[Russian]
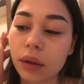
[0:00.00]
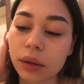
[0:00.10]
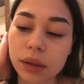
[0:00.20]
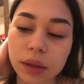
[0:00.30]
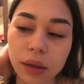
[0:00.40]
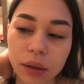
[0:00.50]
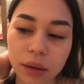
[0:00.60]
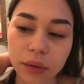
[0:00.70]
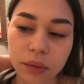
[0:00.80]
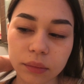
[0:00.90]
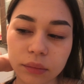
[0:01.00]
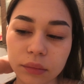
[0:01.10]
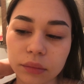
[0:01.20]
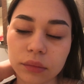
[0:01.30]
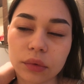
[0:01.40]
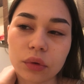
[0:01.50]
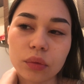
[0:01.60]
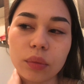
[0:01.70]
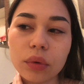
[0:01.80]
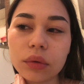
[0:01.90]
за
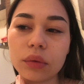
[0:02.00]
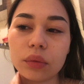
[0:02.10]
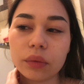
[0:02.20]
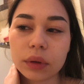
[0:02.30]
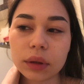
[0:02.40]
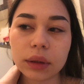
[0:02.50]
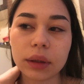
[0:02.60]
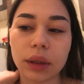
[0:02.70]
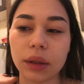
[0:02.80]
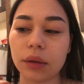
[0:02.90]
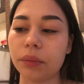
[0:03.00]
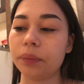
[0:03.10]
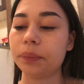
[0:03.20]
субботу, воскресенье